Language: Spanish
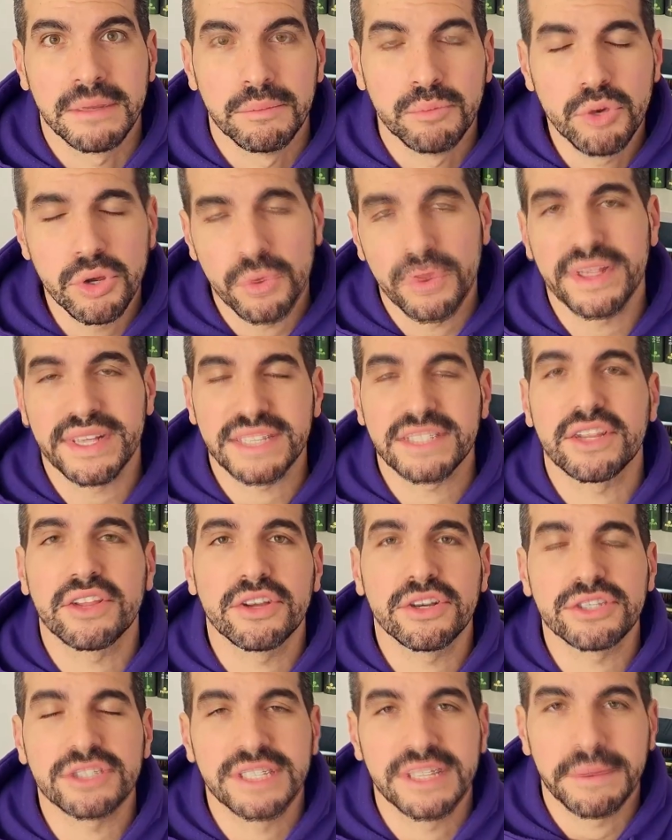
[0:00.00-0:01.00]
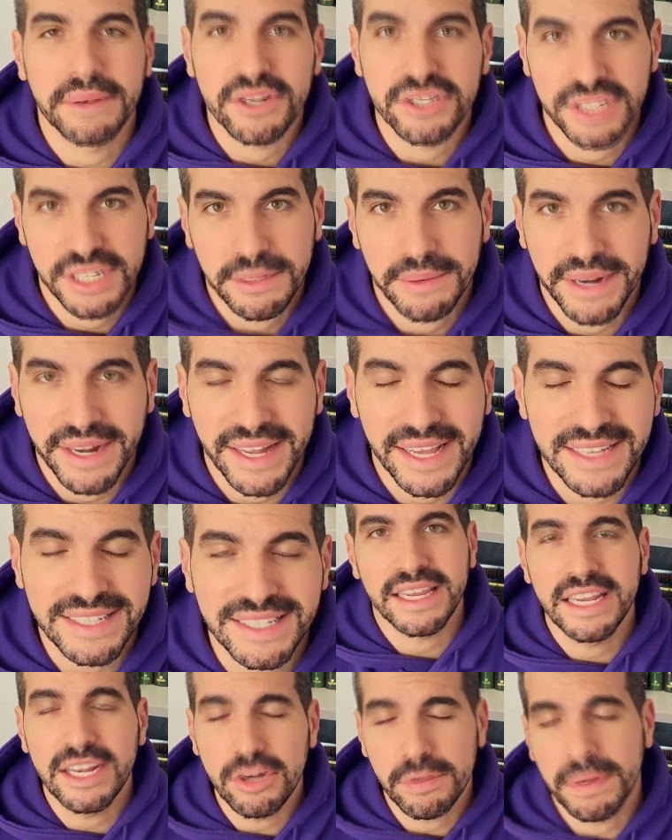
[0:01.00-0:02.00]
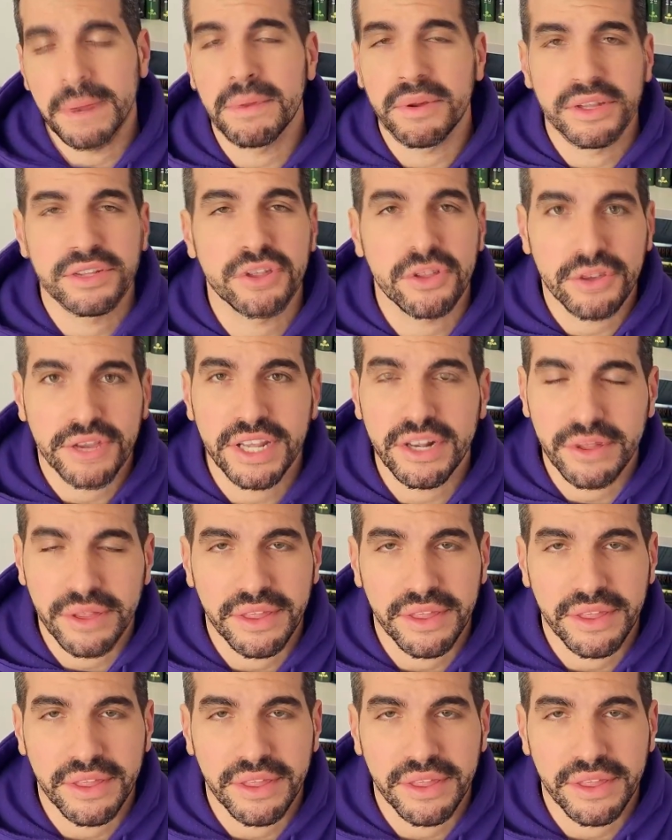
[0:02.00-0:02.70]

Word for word: Muy buenas a todos, libreros y libreras, y lo primero de todo quiero